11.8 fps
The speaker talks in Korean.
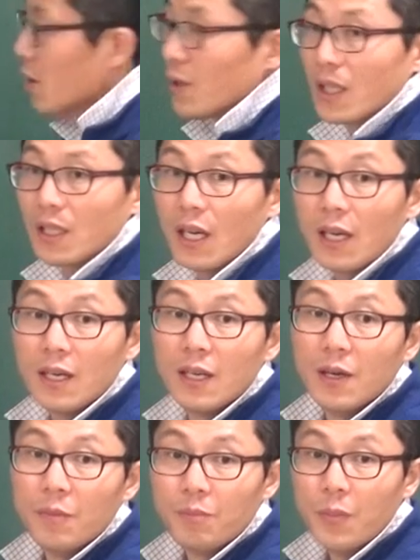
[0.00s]
나와야 된다?
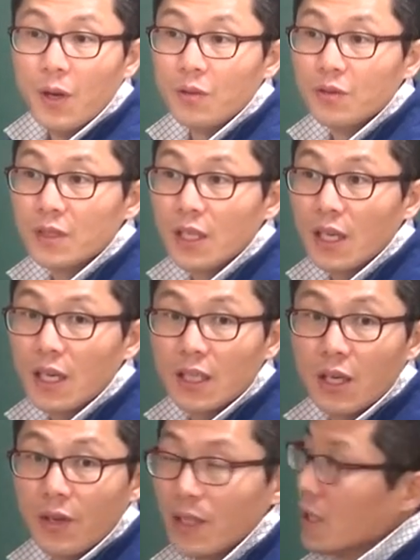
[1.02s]
명사가
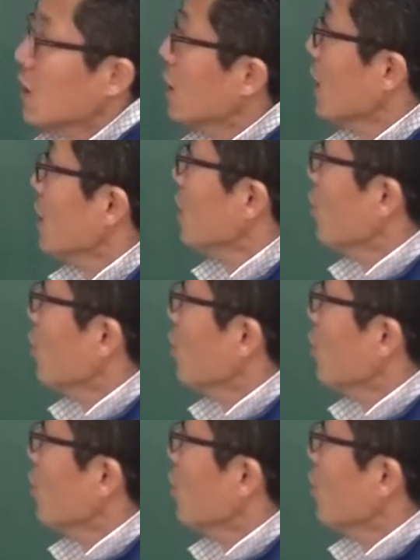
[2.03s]
나와야 되는데 이